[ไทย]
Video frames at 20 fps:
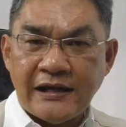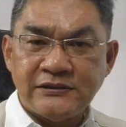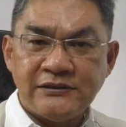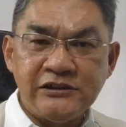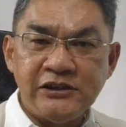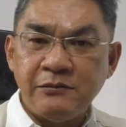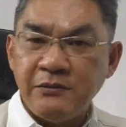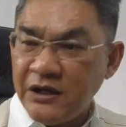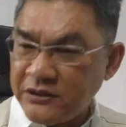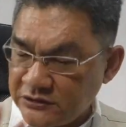การ
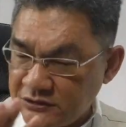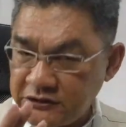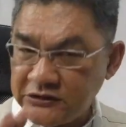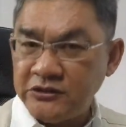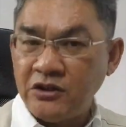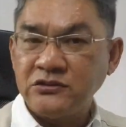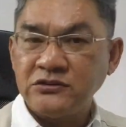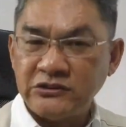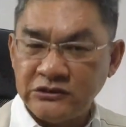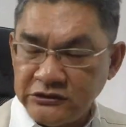ซื้อกระเบื้องซื้อ
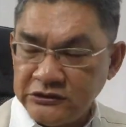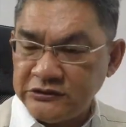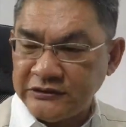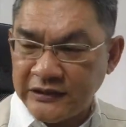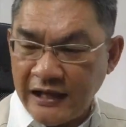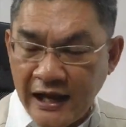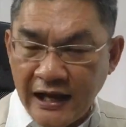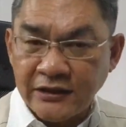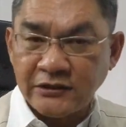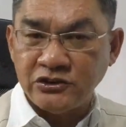ต้องซื้อ
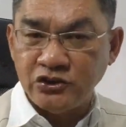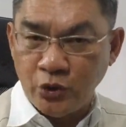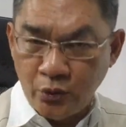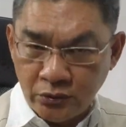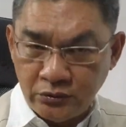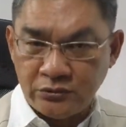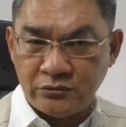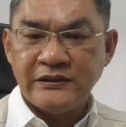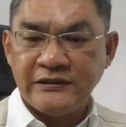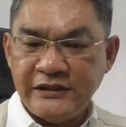ทั้งชุ
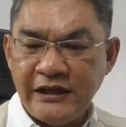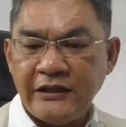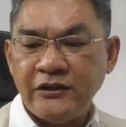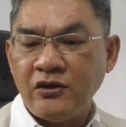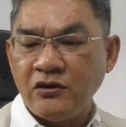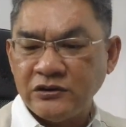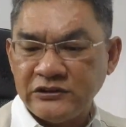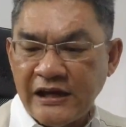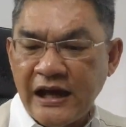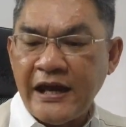ด เช่น
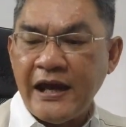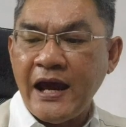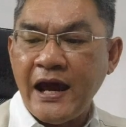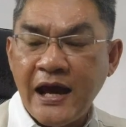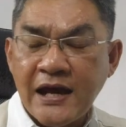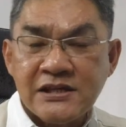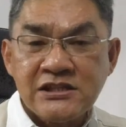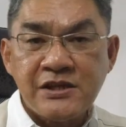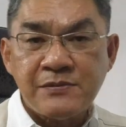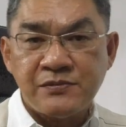ต้องใช้
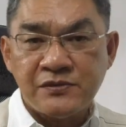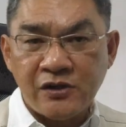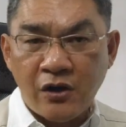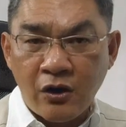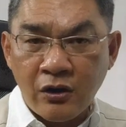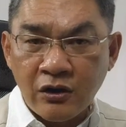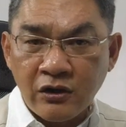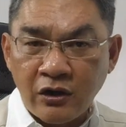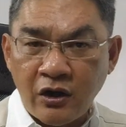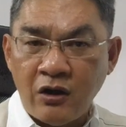
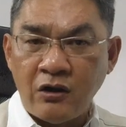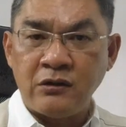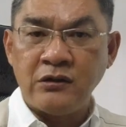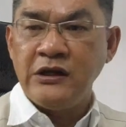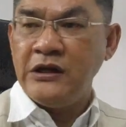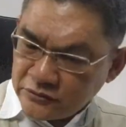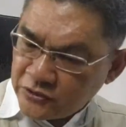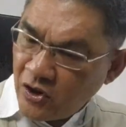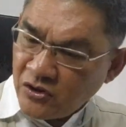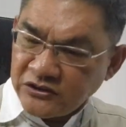52 กล่อง
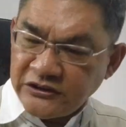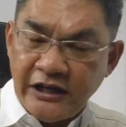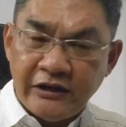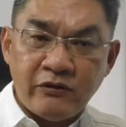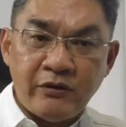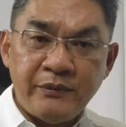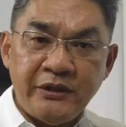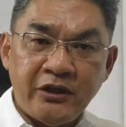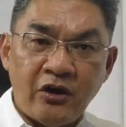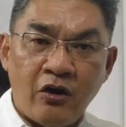ต้องเช็ค
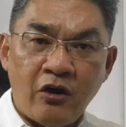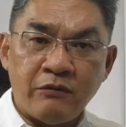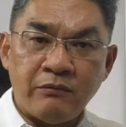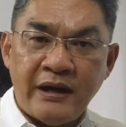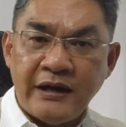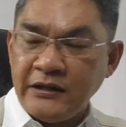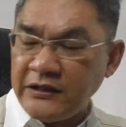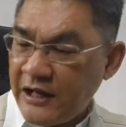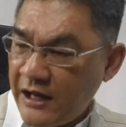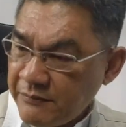ว่ามีของ
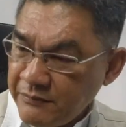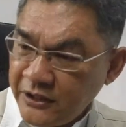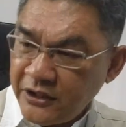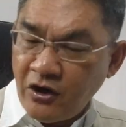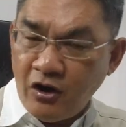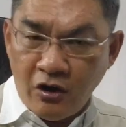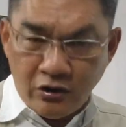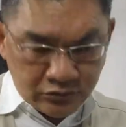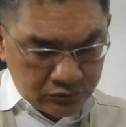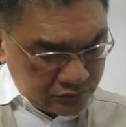ไหมถ้ามี
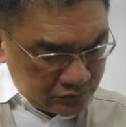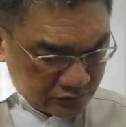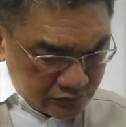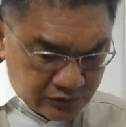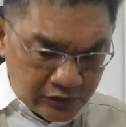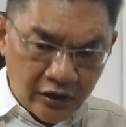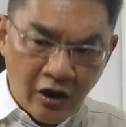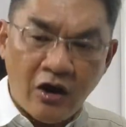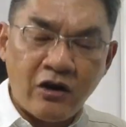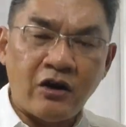ของ
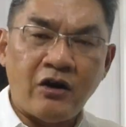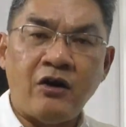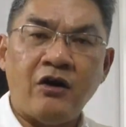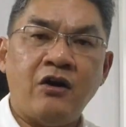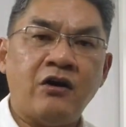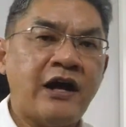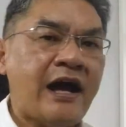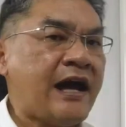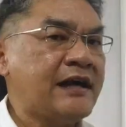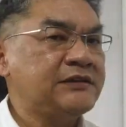ล็อกข
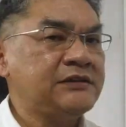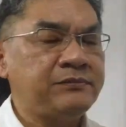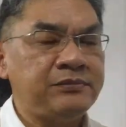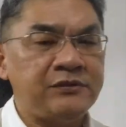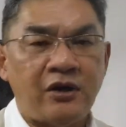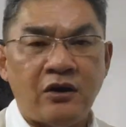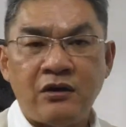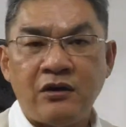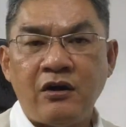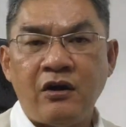อง
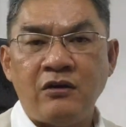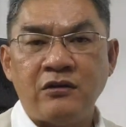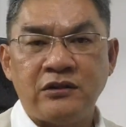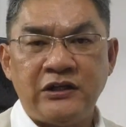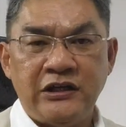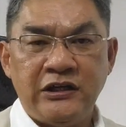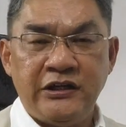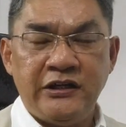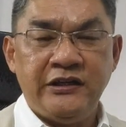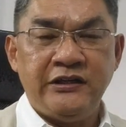52 กล่อง
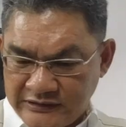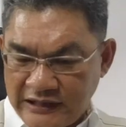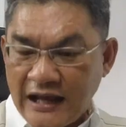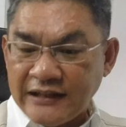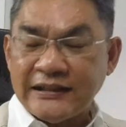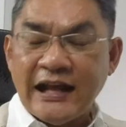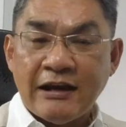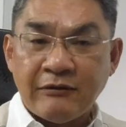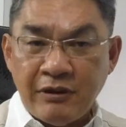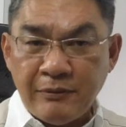เลย ถ้า
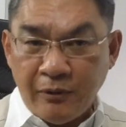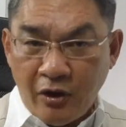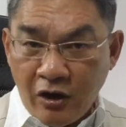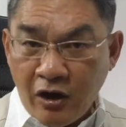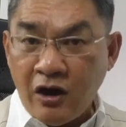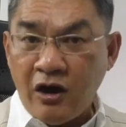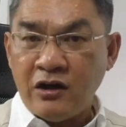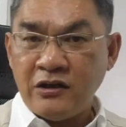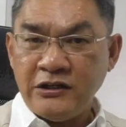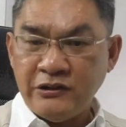ตังไม่พ
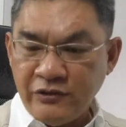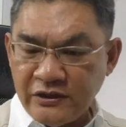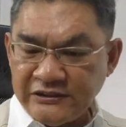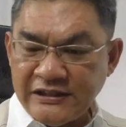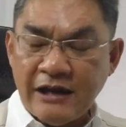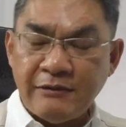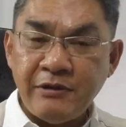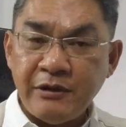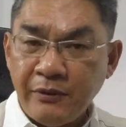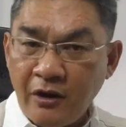อหรือว่า
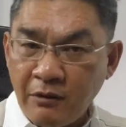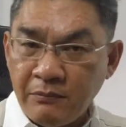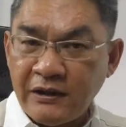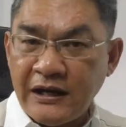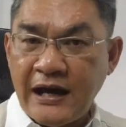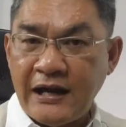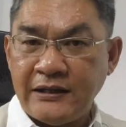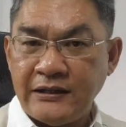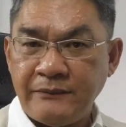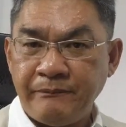ใช้ไม่พร้อม
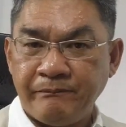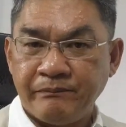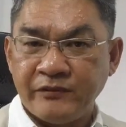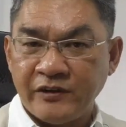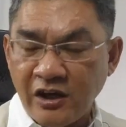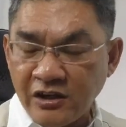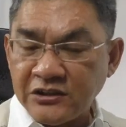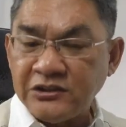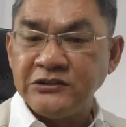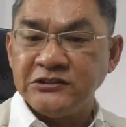กัน
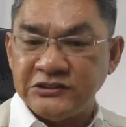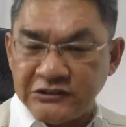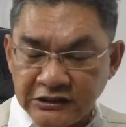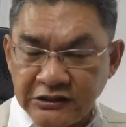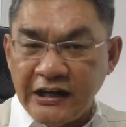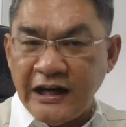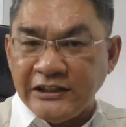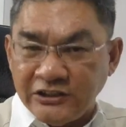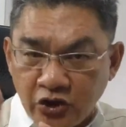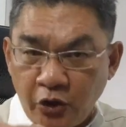ก็คือ
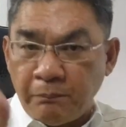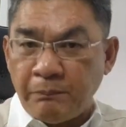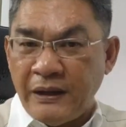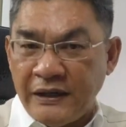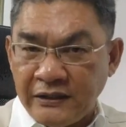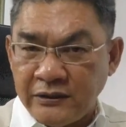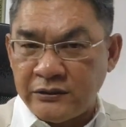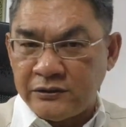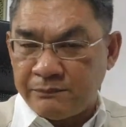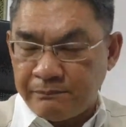ซื้อให้จบเป็
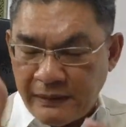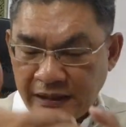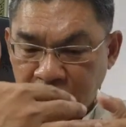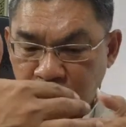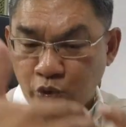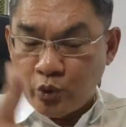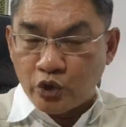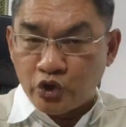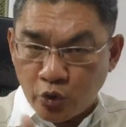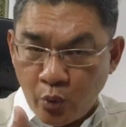นเป็น
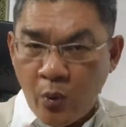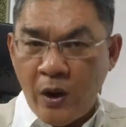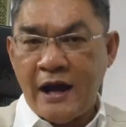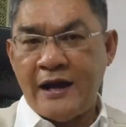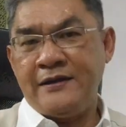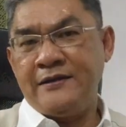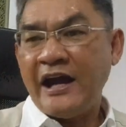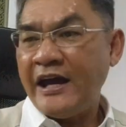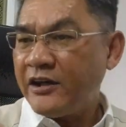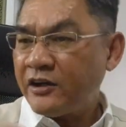ตัวตัว
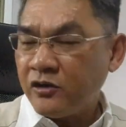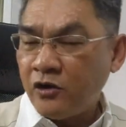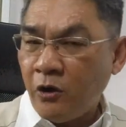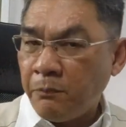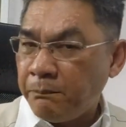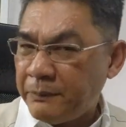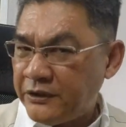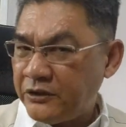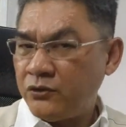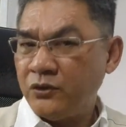ให้คร
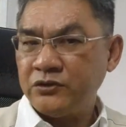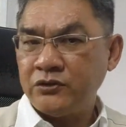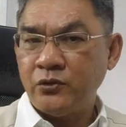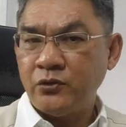บเป็นตัว